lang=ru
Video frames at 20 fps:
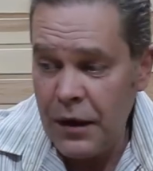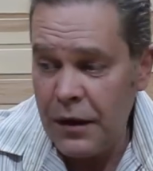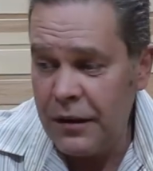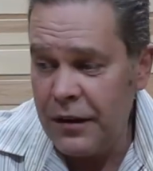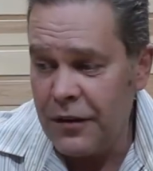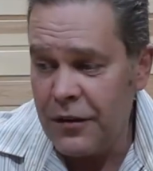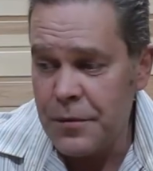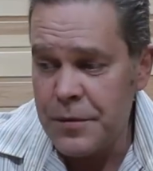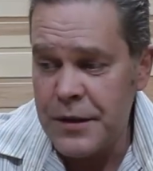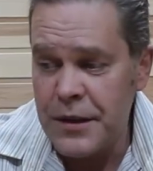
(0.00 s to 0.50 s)

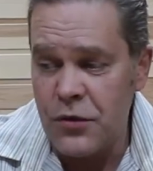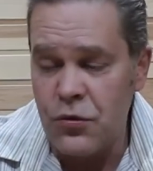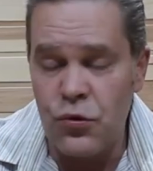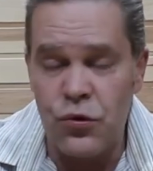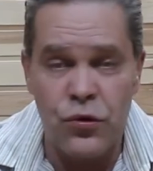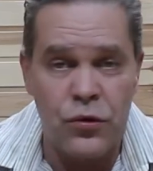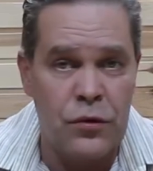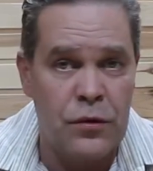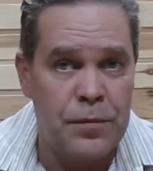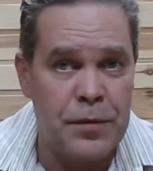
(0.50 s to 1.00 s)
я вам скажу,
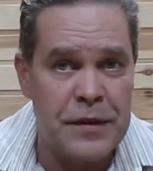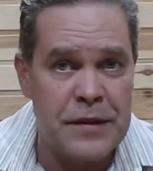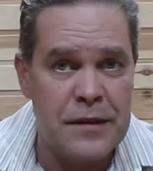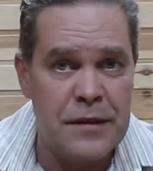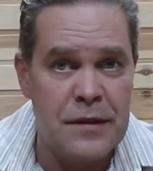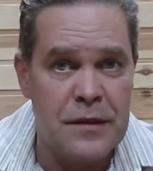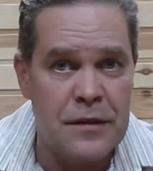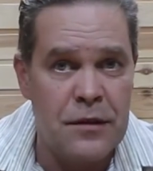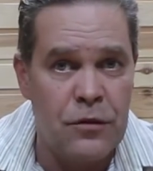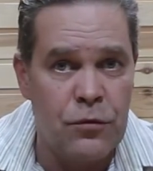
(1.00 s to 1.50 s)
что,
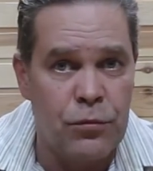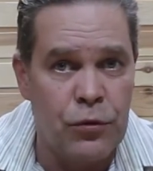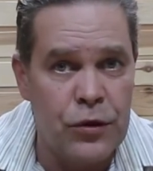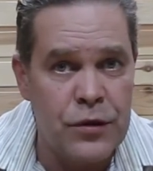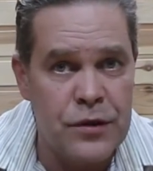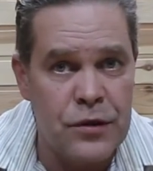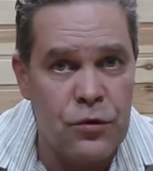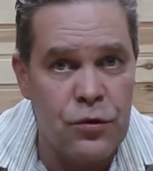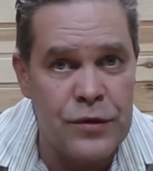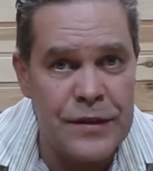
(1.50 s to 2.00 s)
простите, любой
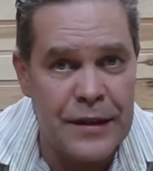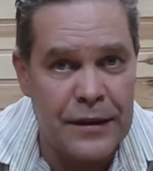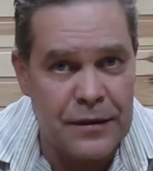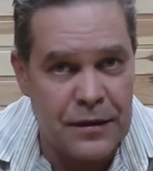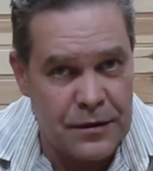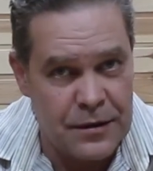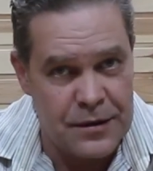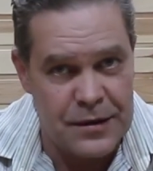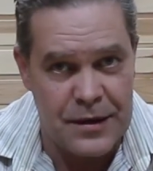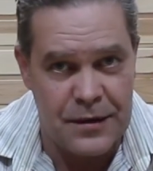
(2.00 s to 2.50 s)

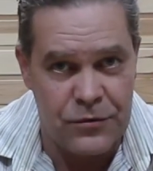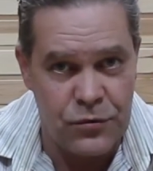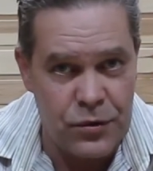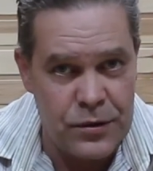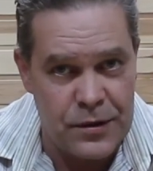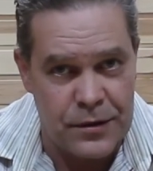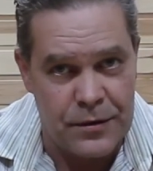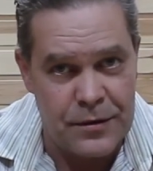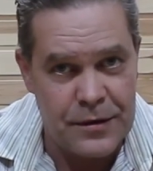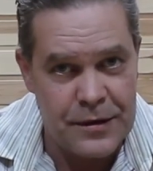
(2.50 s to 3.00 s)
дегустатор на
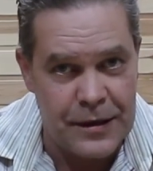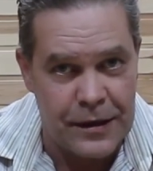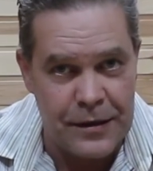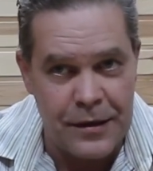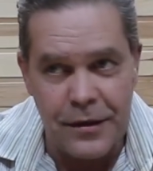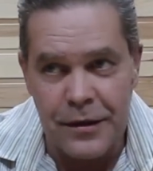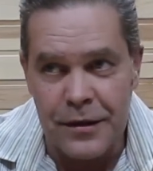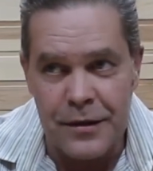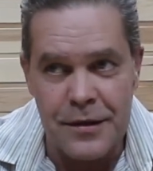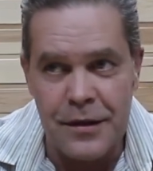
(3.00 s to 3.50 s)
заводе с
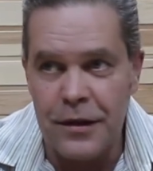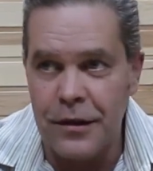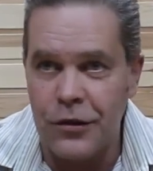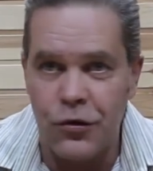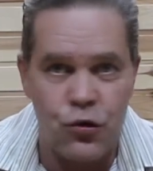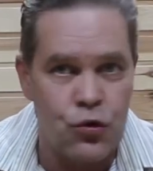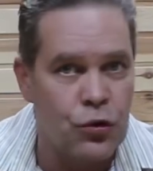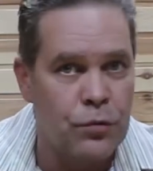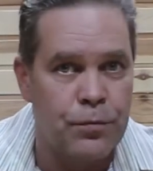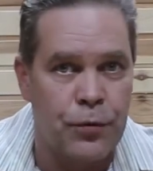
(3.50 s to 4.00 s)
таких идей
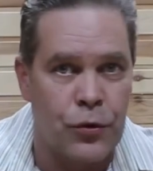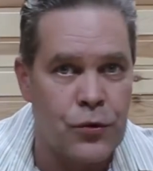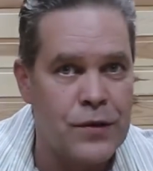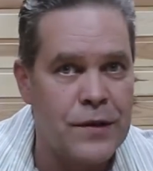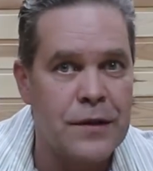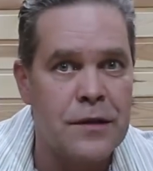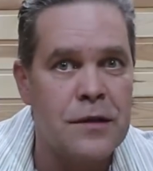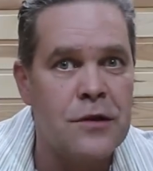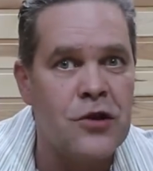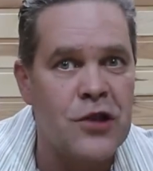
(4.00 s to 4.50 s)
ржет
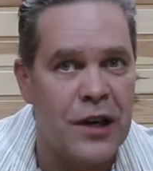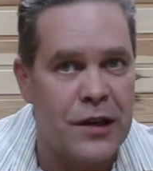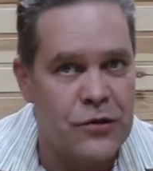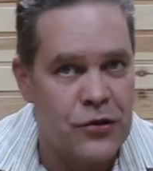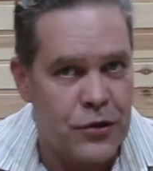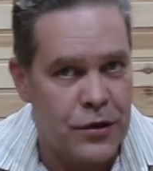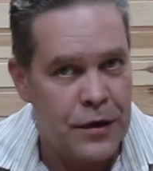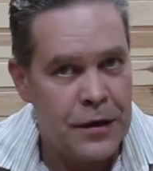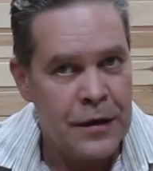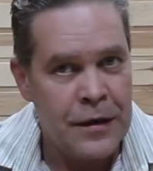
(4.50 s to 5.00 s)
просто
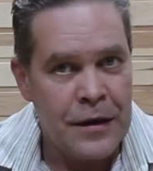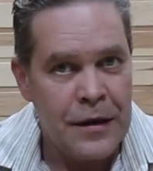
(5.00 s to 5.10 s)
дичайше.